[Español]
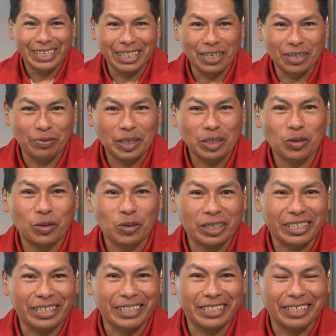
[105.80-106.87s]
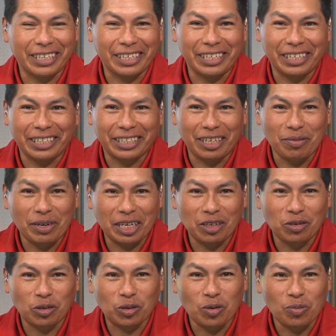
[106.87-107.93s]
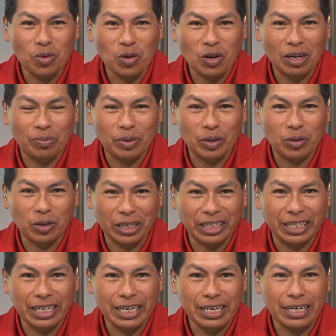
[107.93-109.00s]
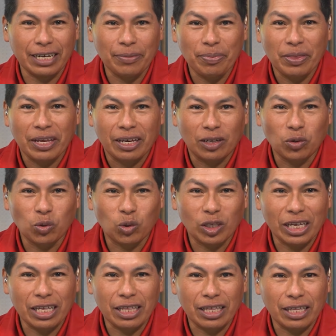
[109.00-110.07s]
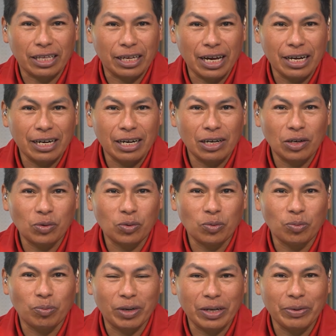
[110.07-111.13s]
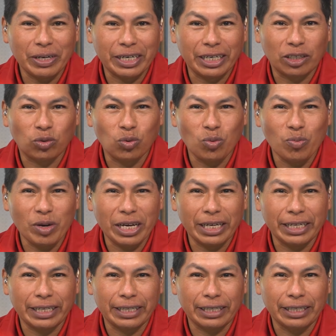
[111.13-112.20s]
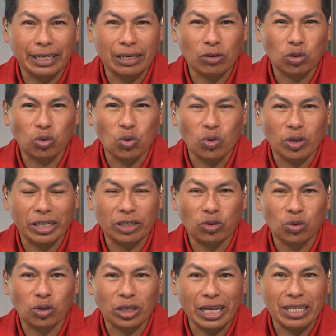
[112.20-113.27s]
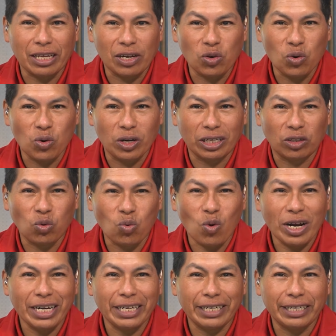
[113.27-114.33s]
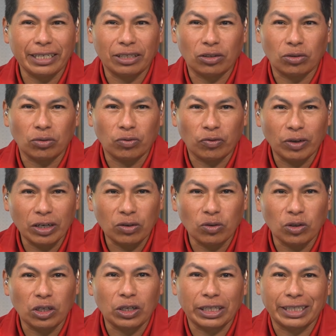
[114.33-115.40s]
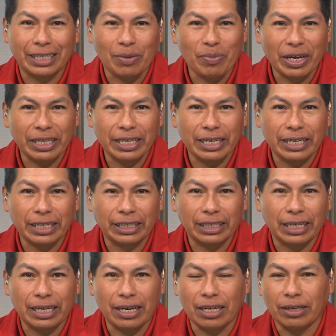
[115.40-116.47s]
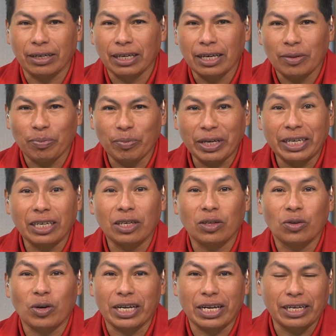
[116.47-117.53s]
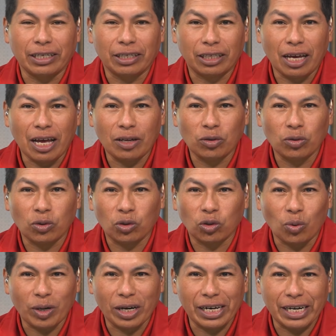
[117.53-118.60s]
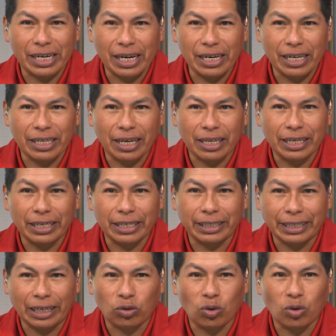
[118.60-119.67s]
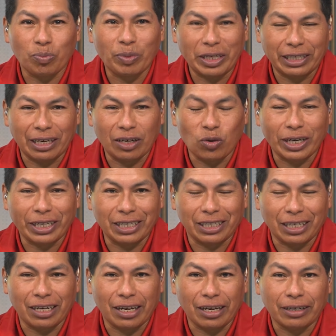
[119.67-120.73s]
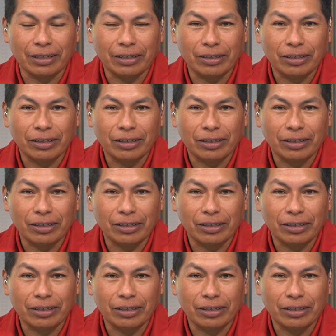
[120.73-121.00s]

En efecto, ese es el tema que nos convoca, pero quisiera que usted haga un breve resumen de los congresos anteriores. ¿Cuáles fueron las temáticas que han venido analizando sobre la realidad del sector pesquero artesanal?